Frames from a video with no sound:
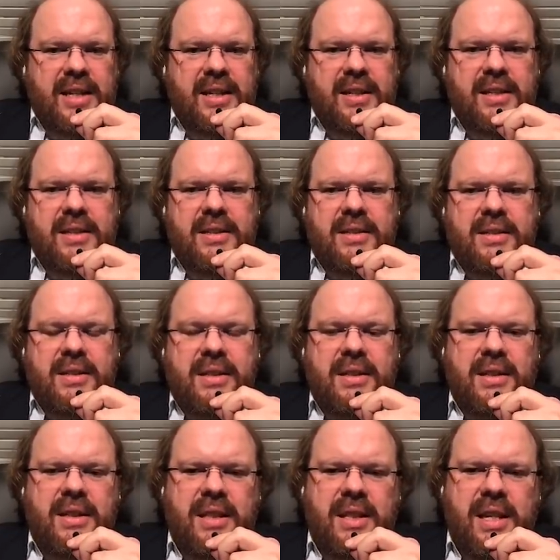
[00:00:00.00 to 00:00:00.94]
et
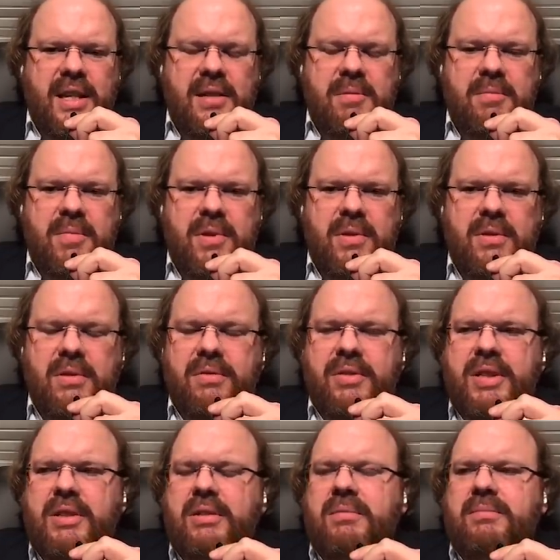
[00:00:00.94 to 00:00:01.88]
c'est tellement,
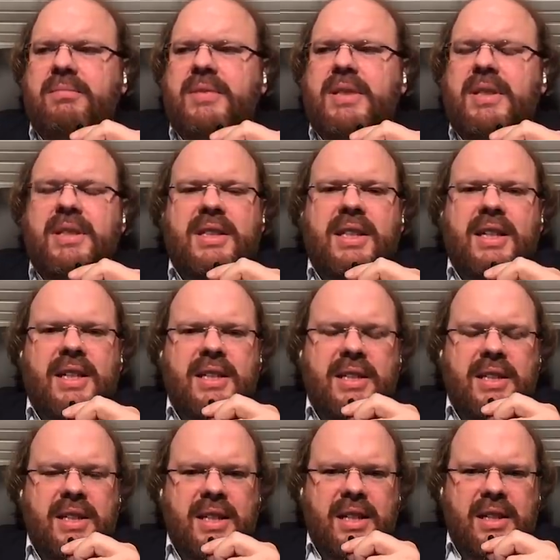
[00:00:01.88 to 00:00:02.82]
enfin c'est
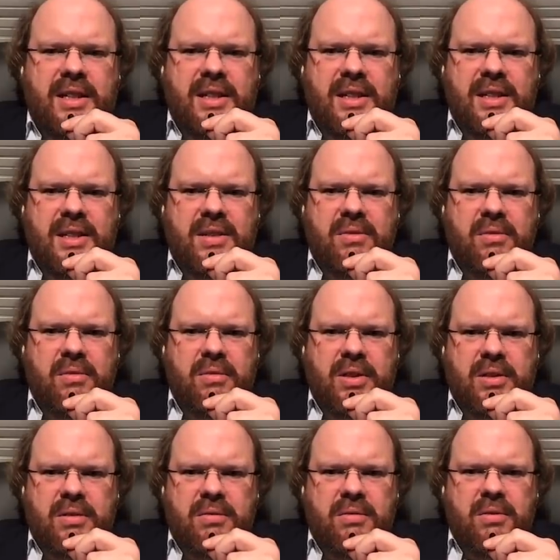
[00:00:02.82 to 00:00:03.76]
radical les crises
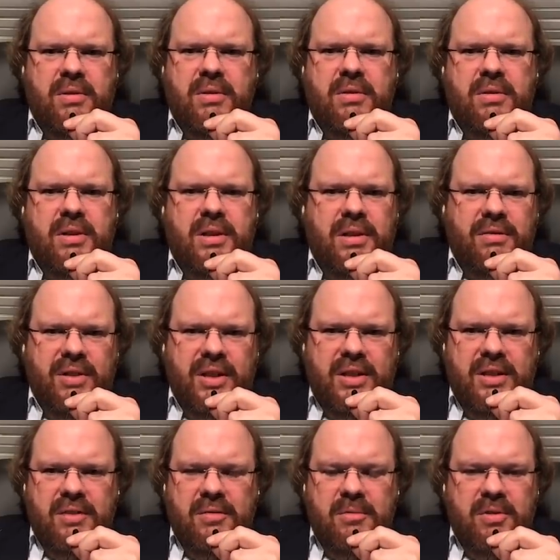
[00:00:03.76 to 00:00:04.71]
d'angoisse, donc euh,
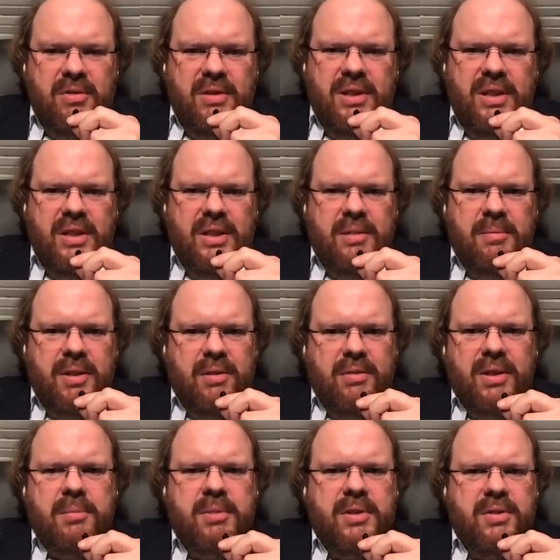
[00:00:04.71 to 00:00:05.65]
effectivement dès le
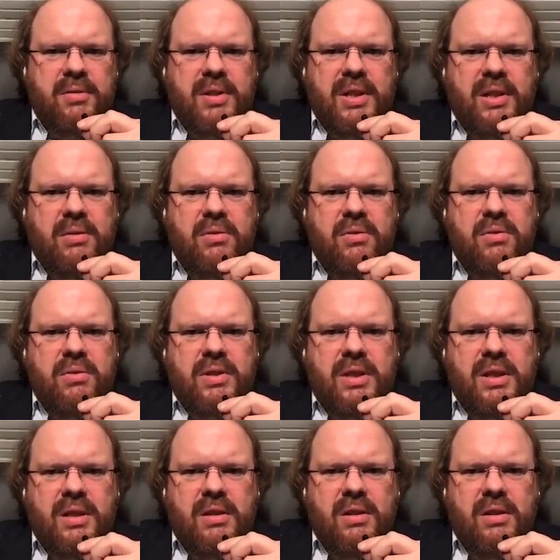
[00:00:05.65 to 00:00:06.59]
départ on a l'impression que quelque
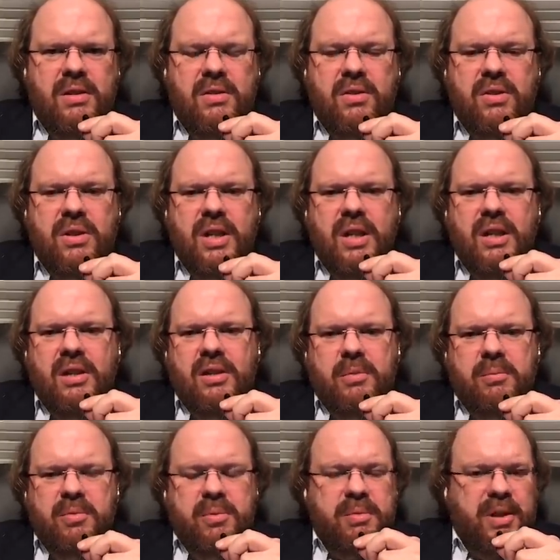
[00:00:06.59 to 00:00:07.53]
chose qui cloche,
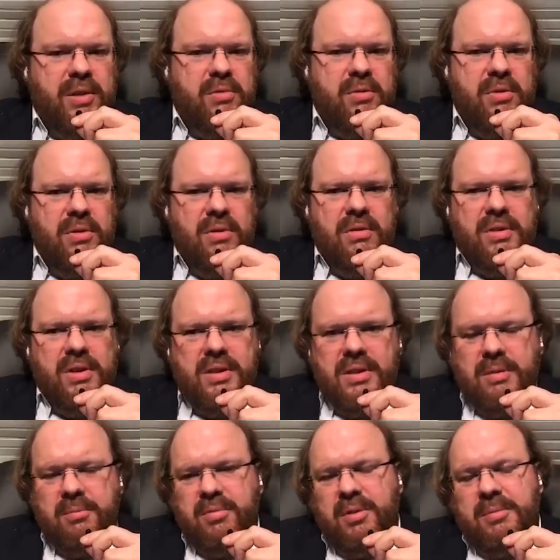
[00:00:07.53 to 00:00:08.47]
et la plupart du temps quand on a
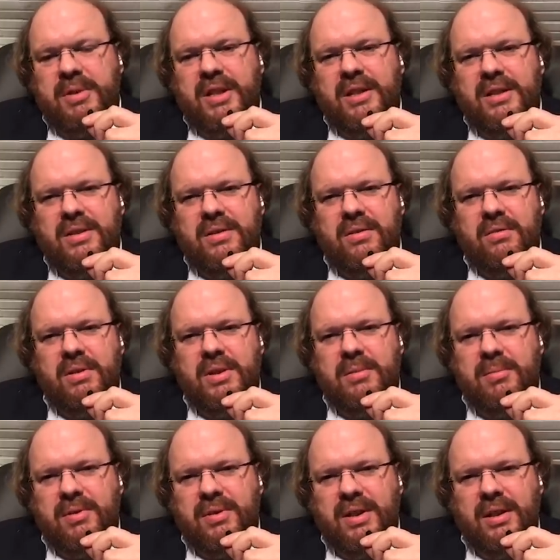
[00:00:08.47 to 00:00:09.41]
sa première crise
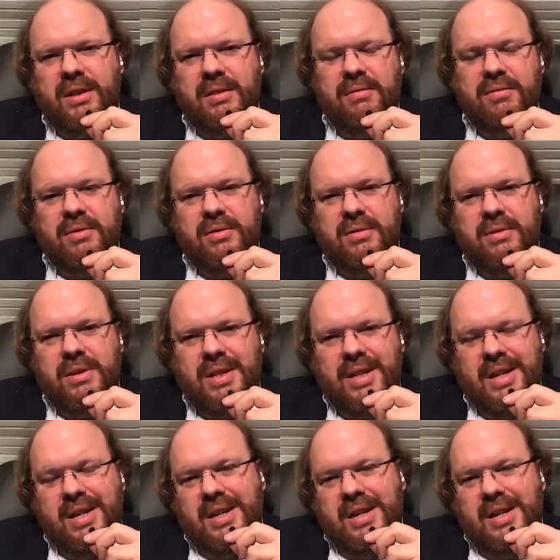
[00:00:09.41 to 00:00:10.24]
d'angoisse, ben, on arrive... Euh,